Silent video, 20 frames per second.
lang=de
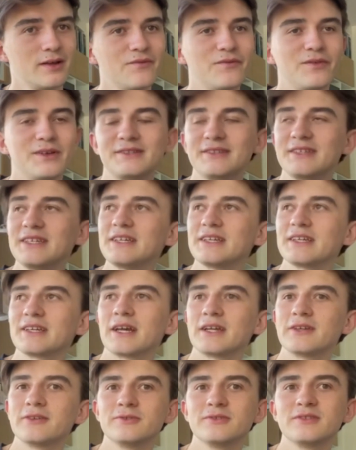Verzicht
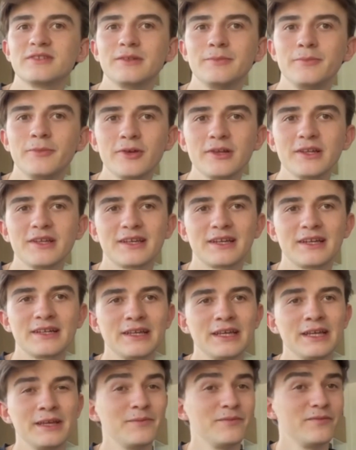kann uns die Möglichkeit
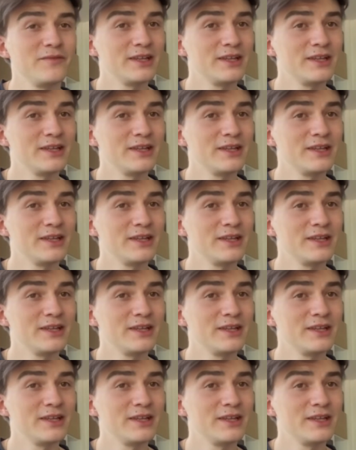geben,